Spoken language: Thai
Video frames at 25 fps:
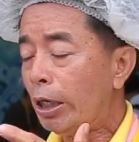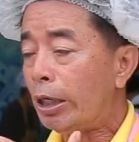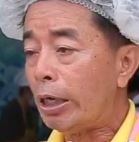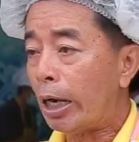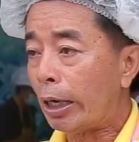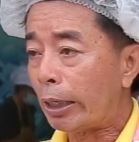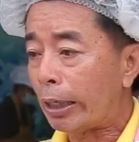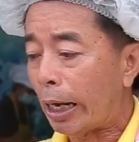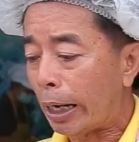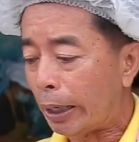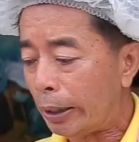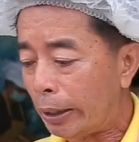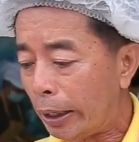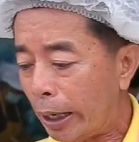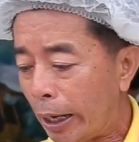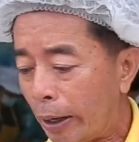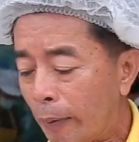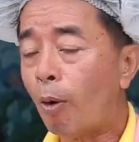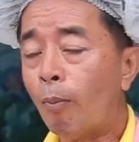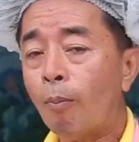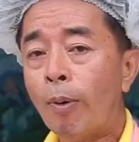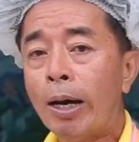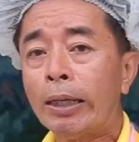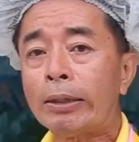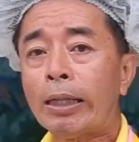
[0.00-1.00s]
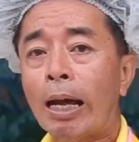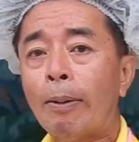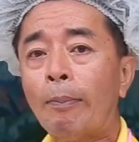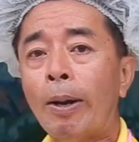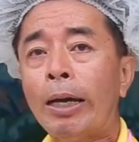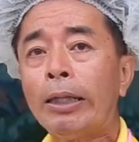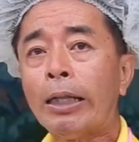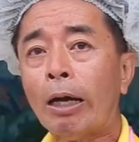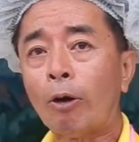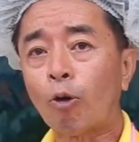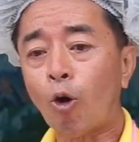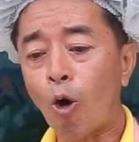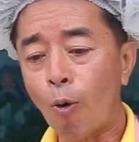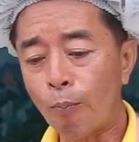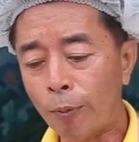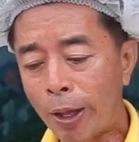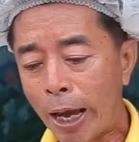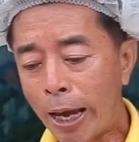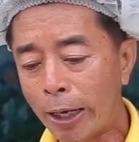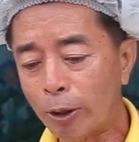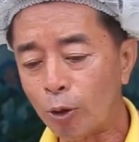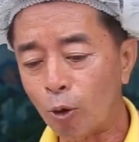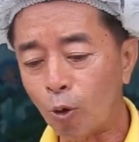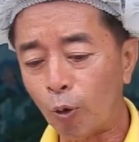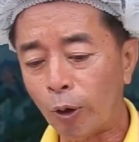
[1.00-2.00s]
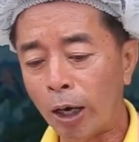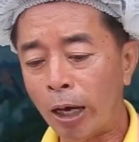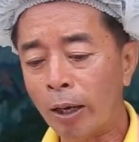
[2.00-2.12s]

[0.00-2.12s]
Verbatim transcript: วยเหลือกันเนี่ย ผมว่าทำให้สังคมน่าอยู่